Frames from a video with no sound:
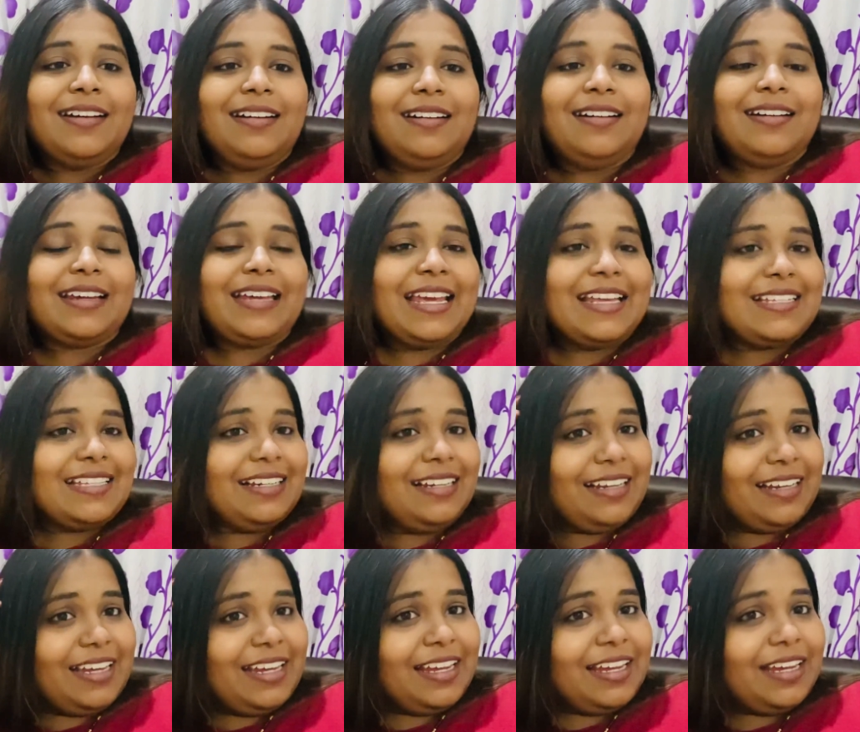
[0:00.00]
आ, कैसे
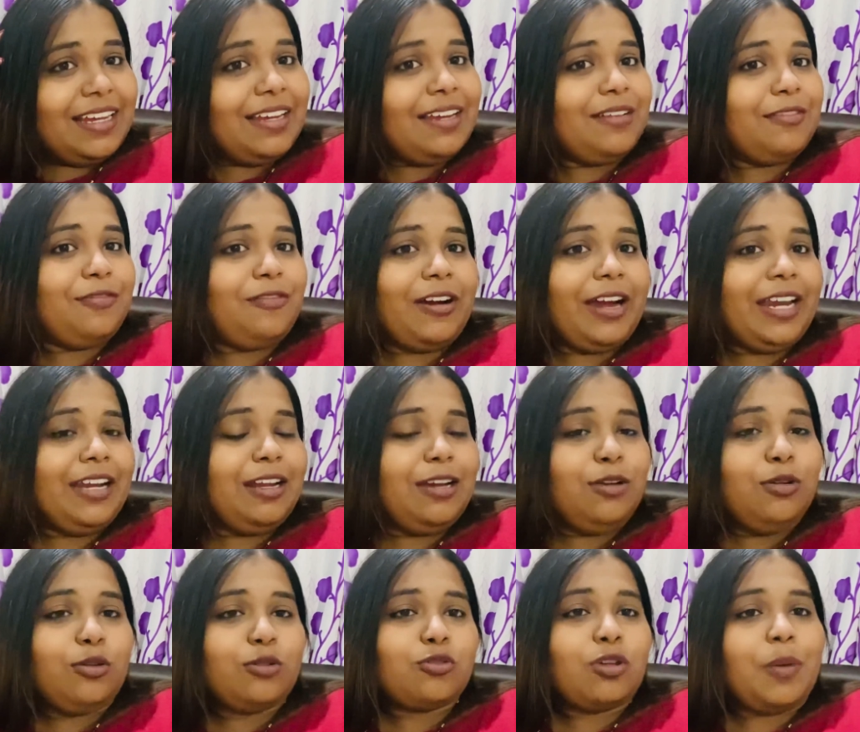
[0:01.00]
लगेंगे फाइनल
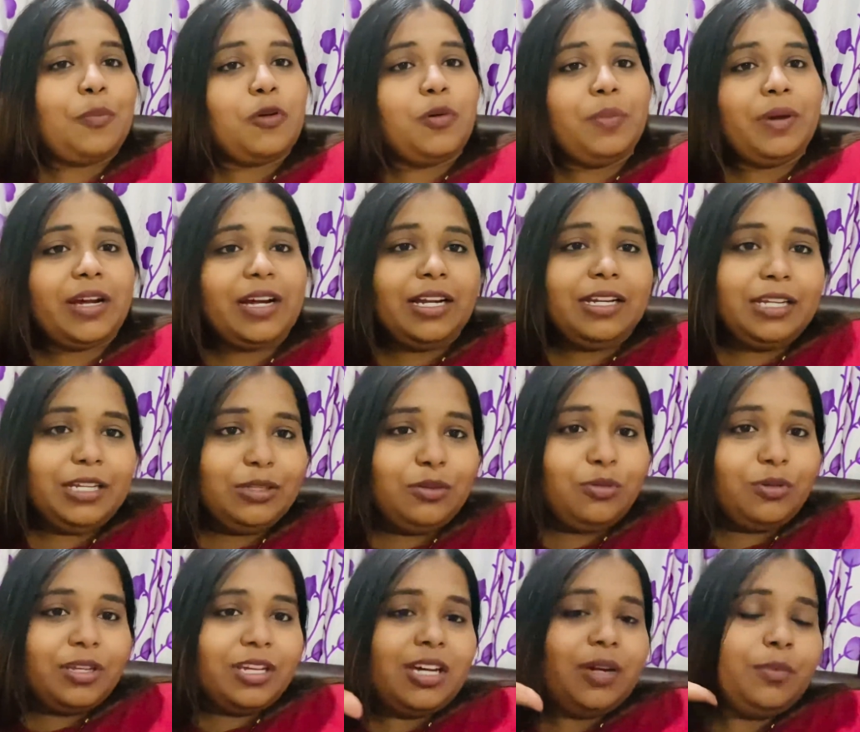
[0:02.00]
लुक तो आपको मैं कल ही
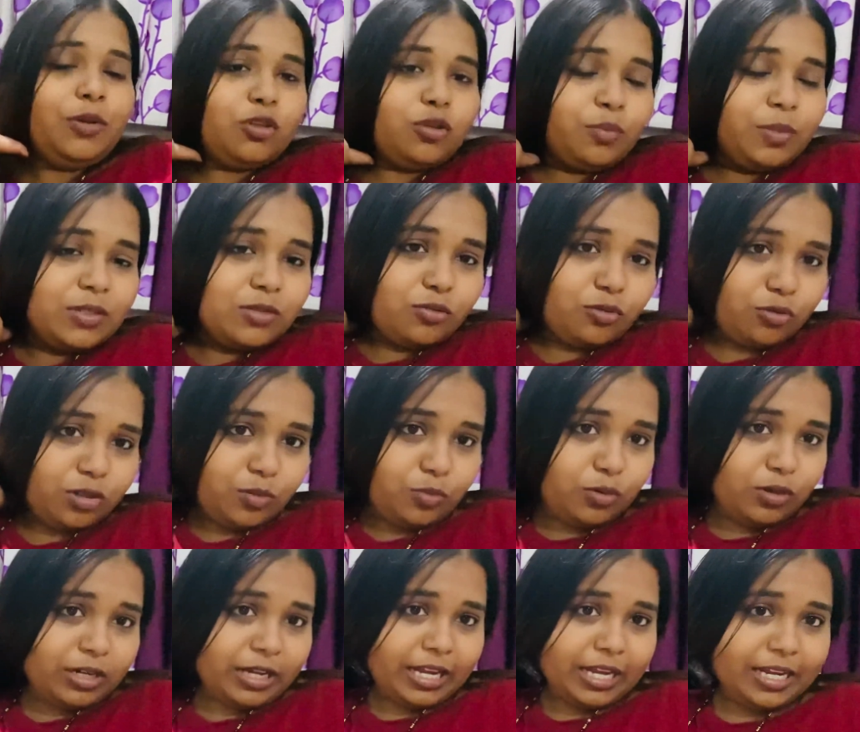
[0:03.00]
दूंगी अभी तो बस उन्होंने
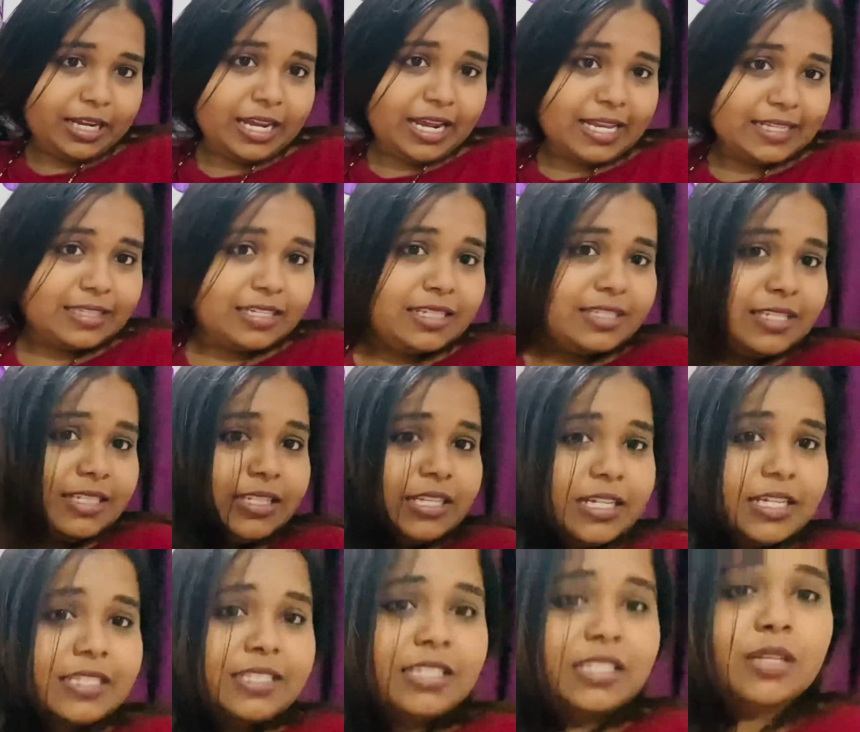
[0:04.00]
बोला है कि ऐसे ही
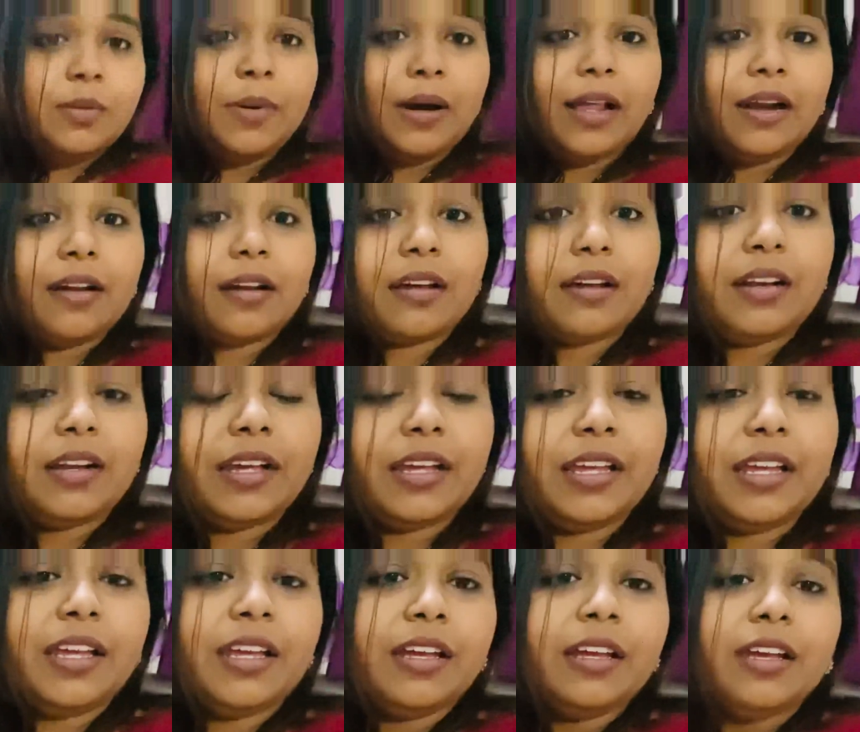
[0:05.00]
सीधे के सीधे बाल रखना
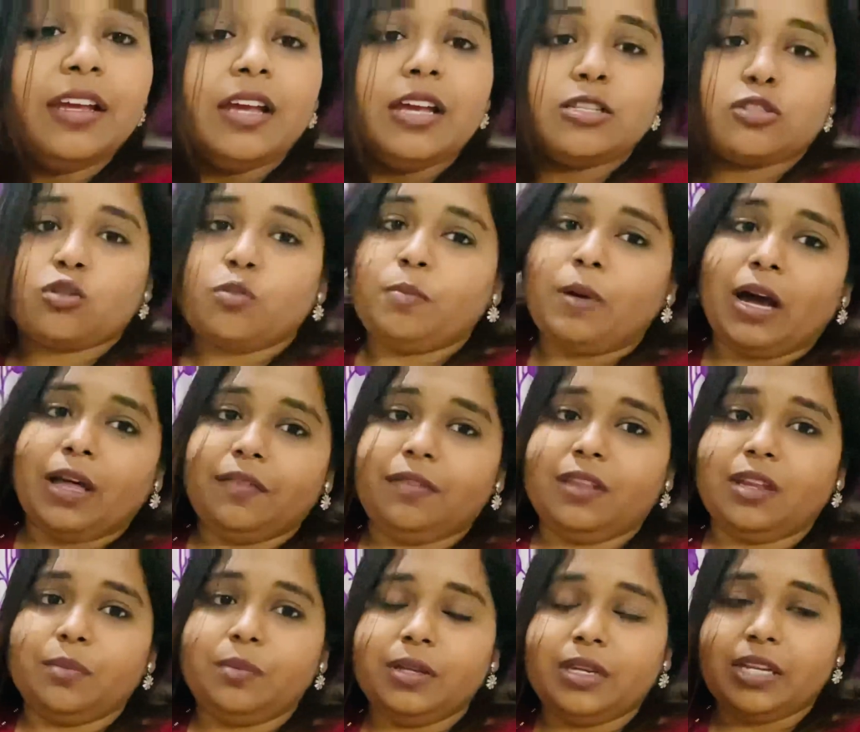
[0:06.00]
है इसको
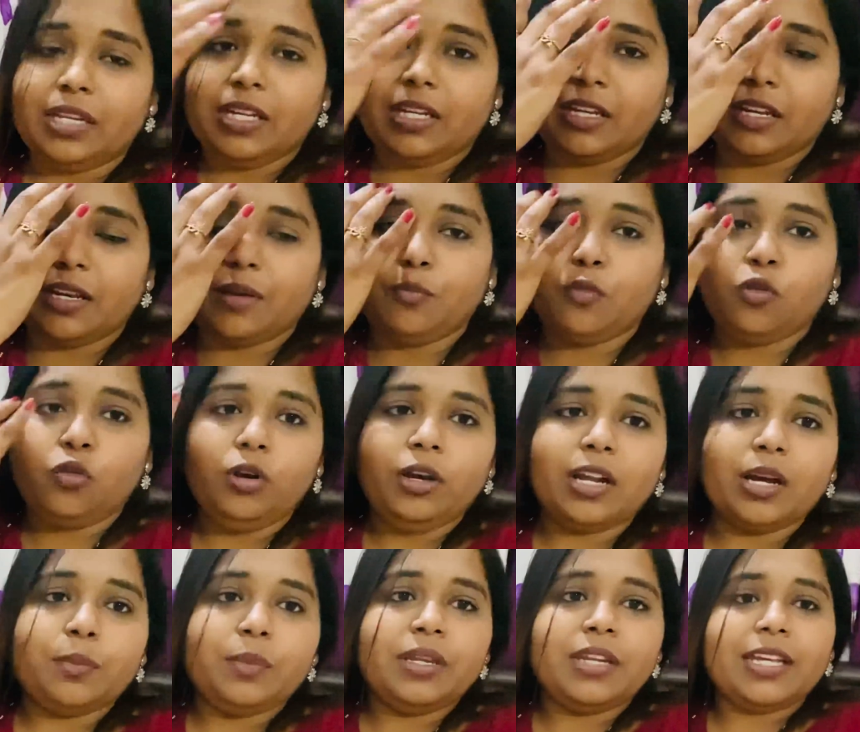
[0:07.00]
बांधना भी नहीं है
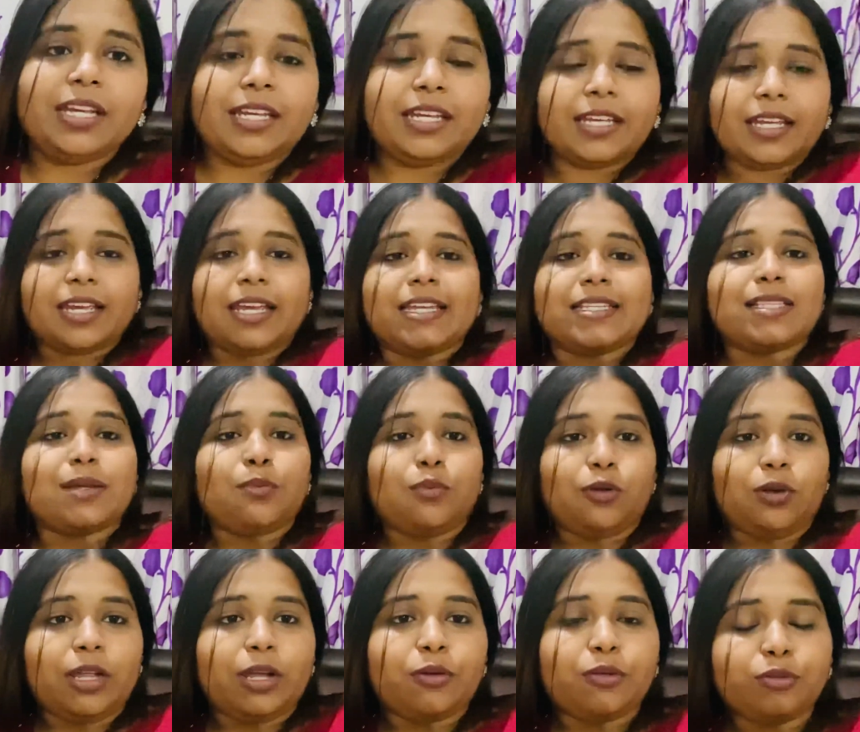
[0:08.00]
मोड़ना भी नहीं है ऐसा
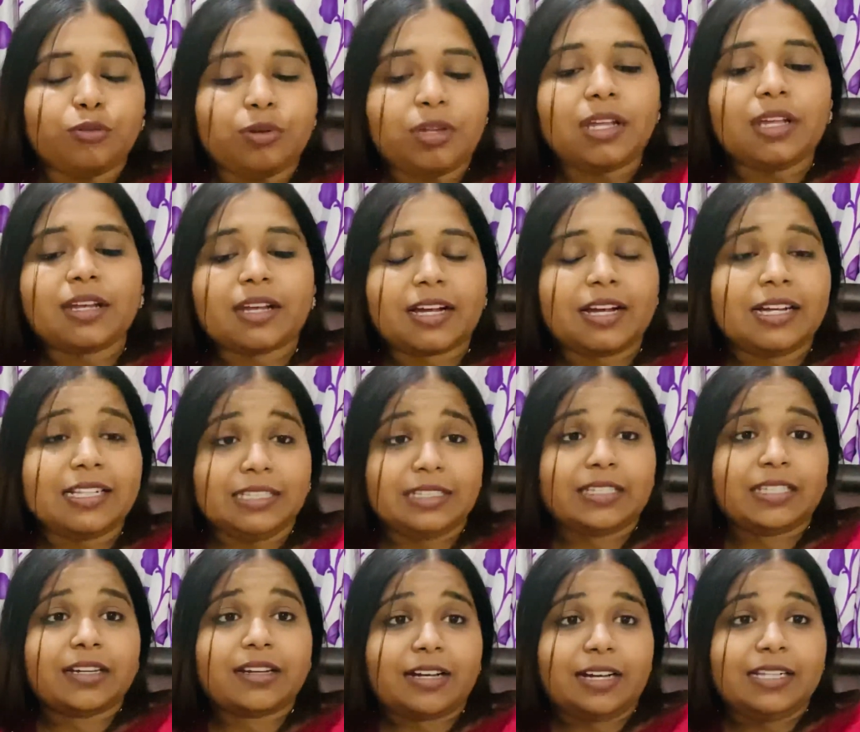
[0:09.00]
बोला है उन्होंने कल
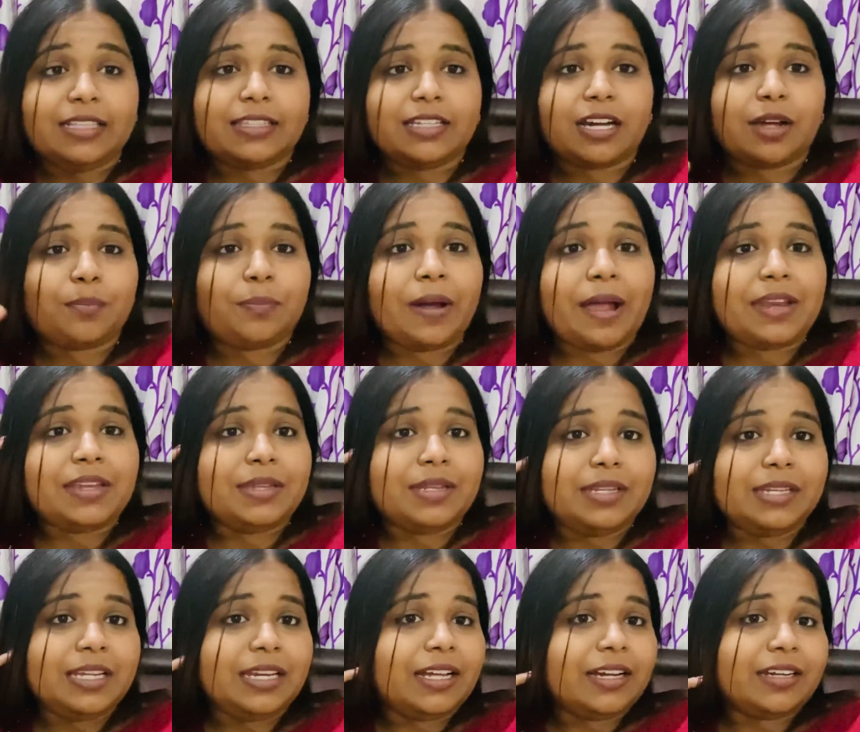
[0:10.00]
तक कल तक पानी
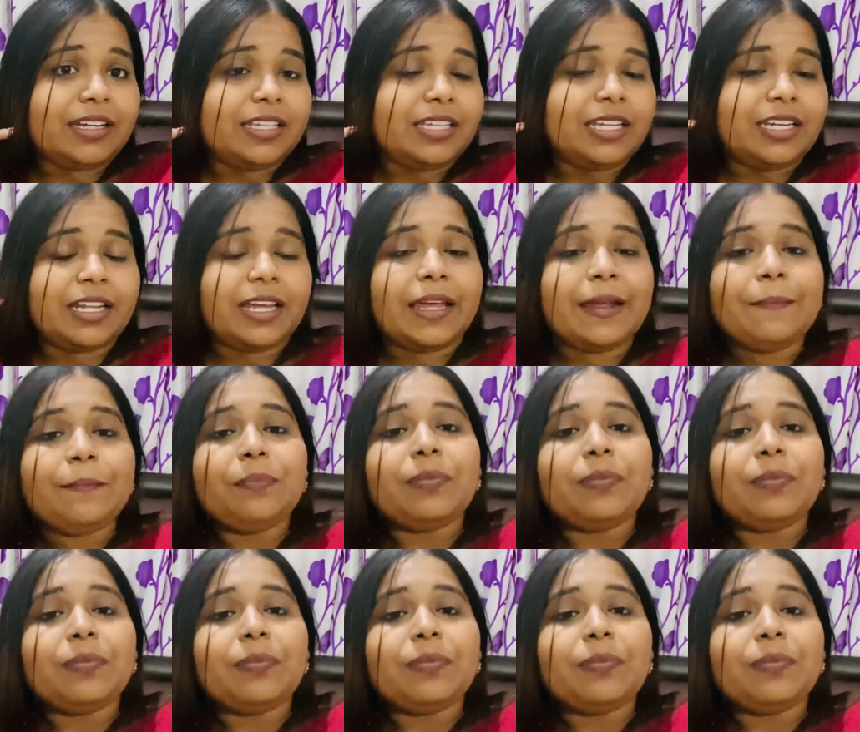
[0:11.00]
नहीं लगने देना है